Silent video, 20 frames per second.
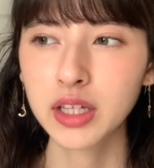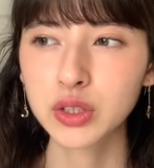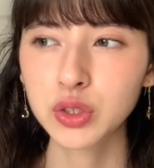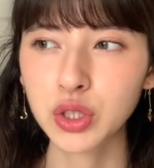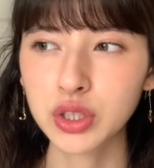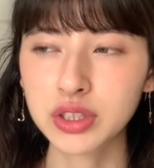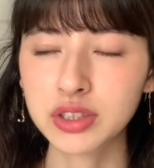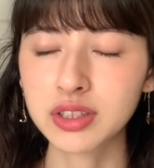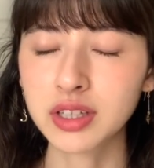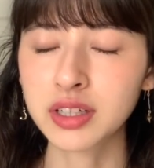
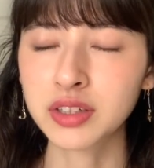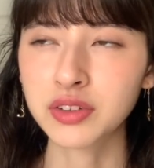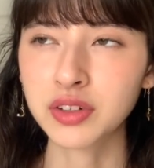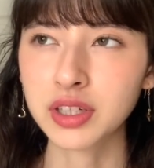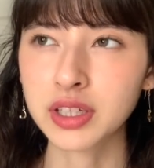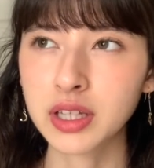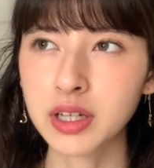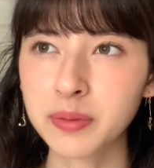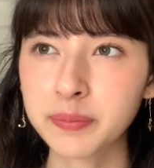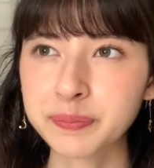どうやって言ったらいいの
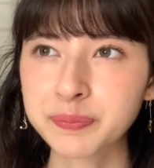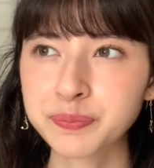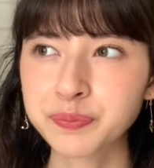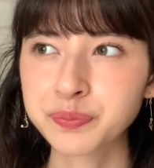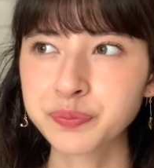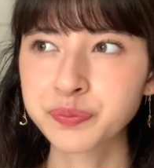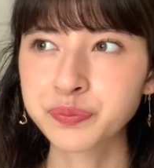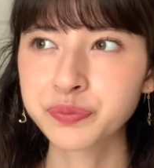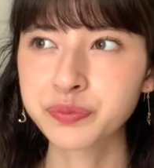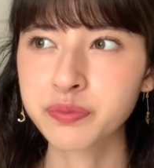かなう
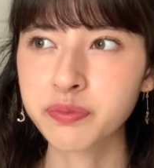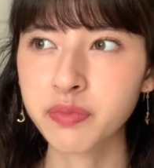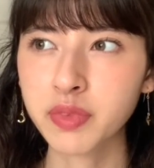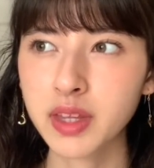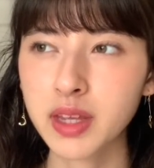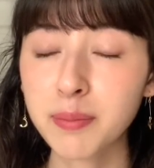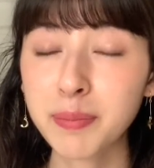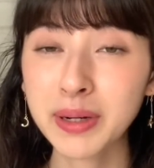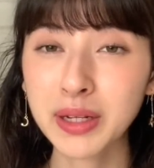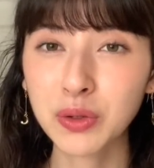ん
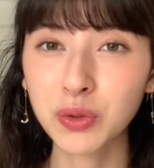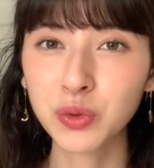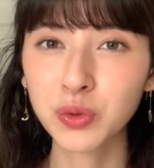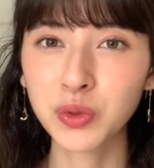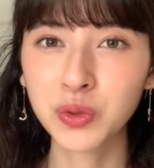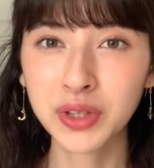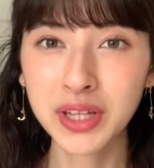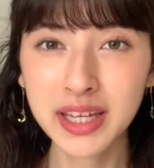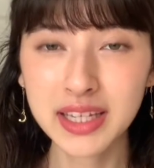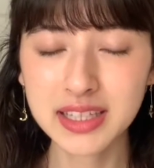やっぱりこ
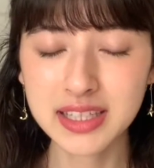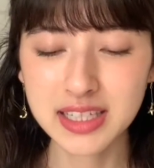のね